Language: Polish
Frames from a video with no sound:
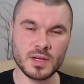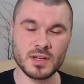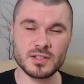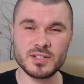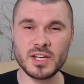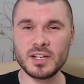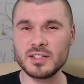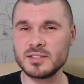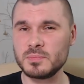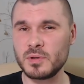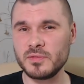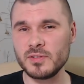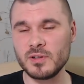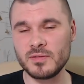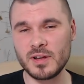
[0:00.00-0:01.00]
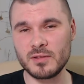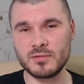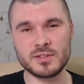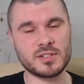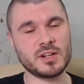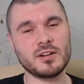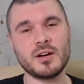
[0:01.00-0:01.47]
Dzięki sprofilowaniu
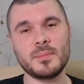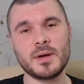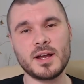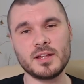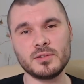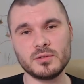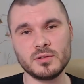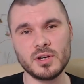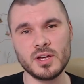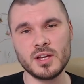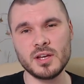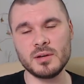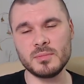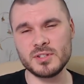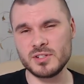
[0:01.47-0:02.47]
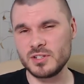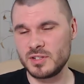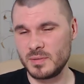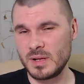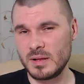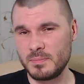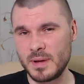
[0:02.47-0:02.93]
Waszego aparatu
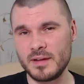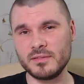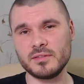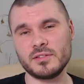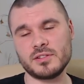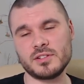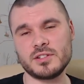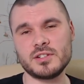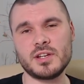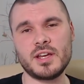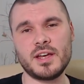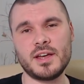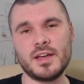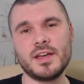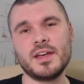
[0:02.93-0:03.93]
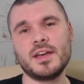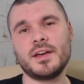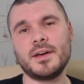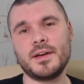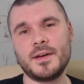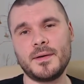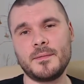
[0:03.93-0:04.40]
będziecie mieli pewność, że
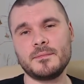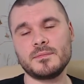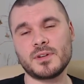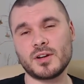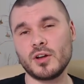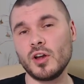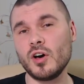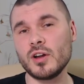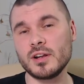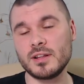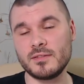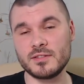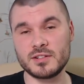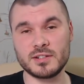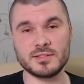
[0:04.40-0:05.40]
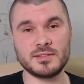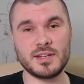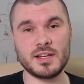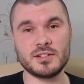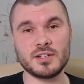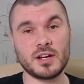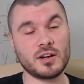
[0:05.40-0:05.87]
e, kolory na Waszych
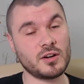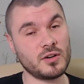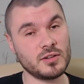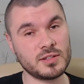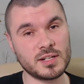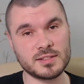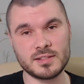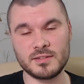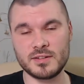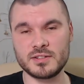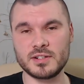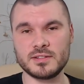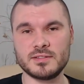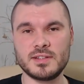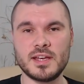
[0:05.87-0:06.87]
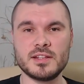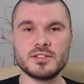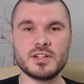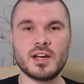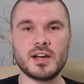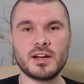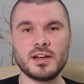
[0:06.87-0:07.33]
zdjęciach, kontrast na Waszych
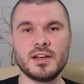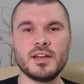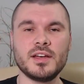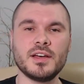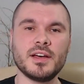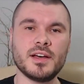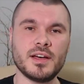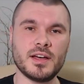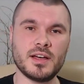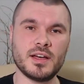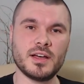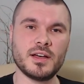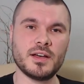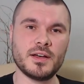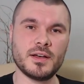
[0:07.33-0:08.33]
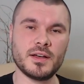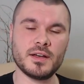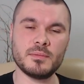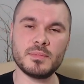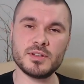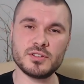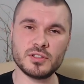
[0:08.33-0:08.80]
zdjęciach
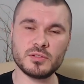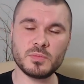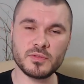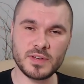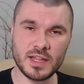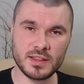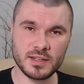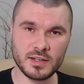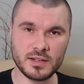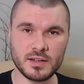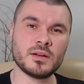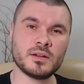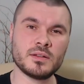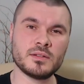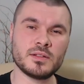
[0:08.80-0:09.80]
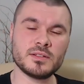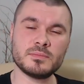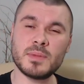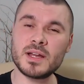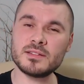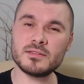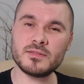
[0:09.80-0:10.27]
e, będzie odpowiedni to jest
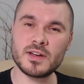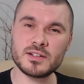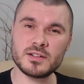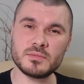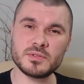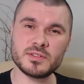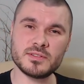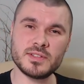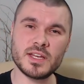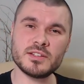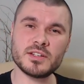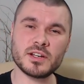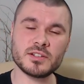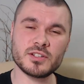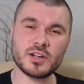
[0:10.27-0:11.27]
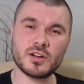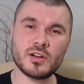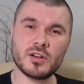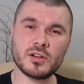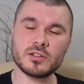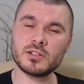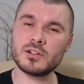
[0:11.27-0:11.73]
bardzo ważne przy zdjęciach, gdzie
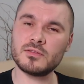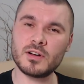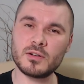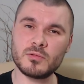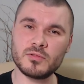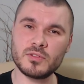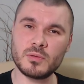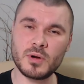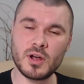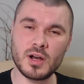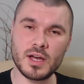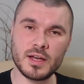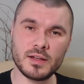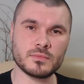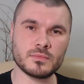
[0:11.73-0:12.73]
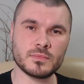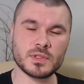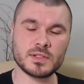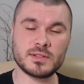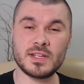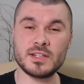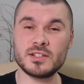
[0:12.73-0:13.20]
kolor odgrywa główną rolę.
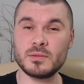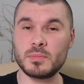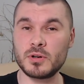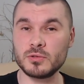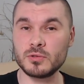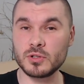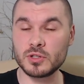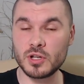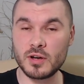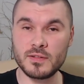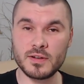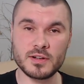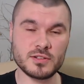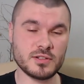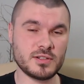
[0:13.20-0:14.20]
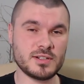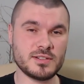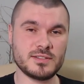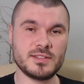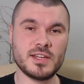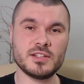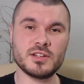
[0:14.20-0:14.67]
Zdjęcie produktowe, czy też
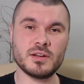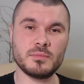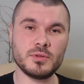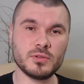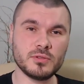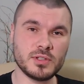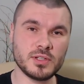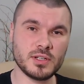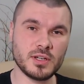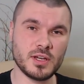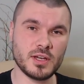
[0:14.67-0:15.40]
zdjęcia beauty,